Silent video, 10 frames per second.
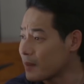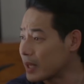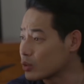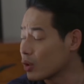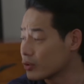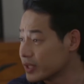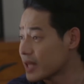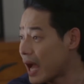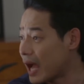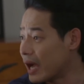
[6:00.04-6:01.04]
ลักพาตัวโลสิ
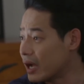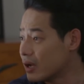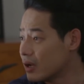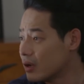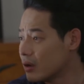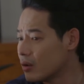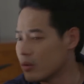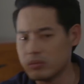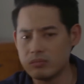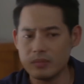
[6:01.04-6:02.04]
ตา
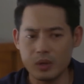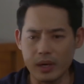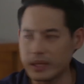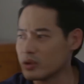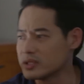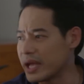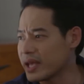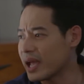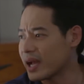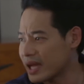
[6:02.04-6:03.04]
ไม่รู้อะไรโดนใจให้
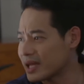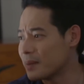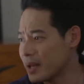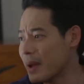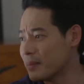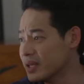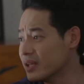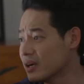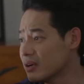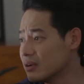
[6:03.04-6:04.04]
แกกล้าทำอะไรแบบนี้นะ